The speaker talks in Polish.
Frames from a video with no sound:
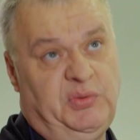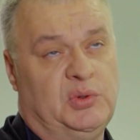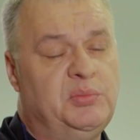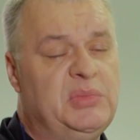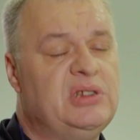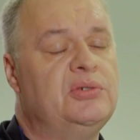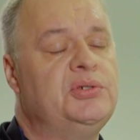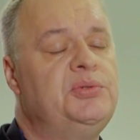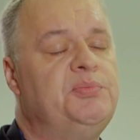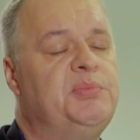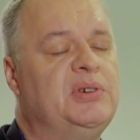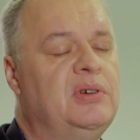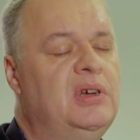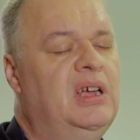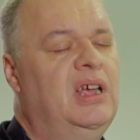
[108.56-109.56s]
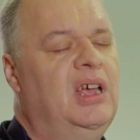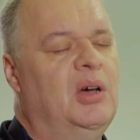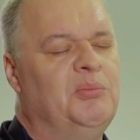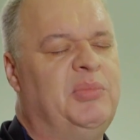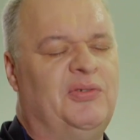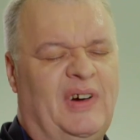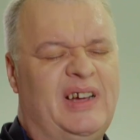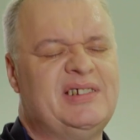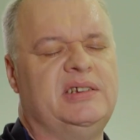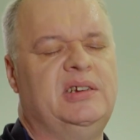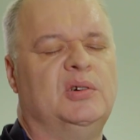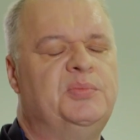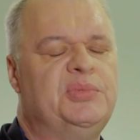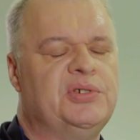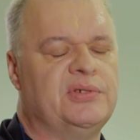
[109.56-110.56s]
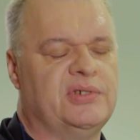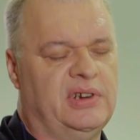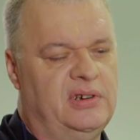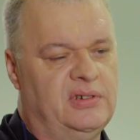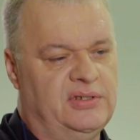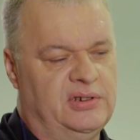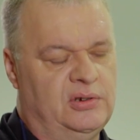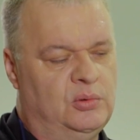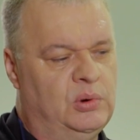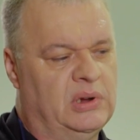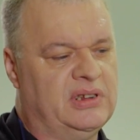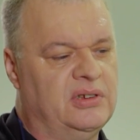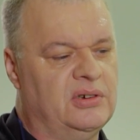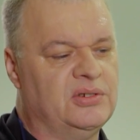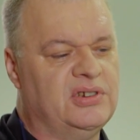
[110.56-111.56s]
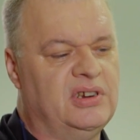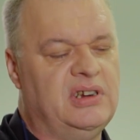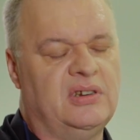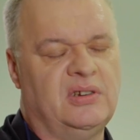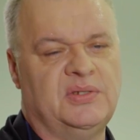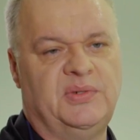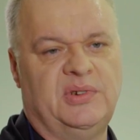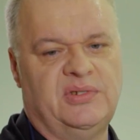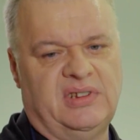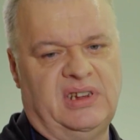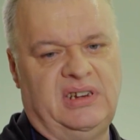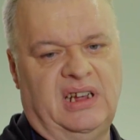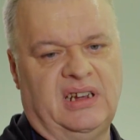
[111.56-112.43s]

w sumie dość po, poważnie obciążających układ krążenia rozwiązań,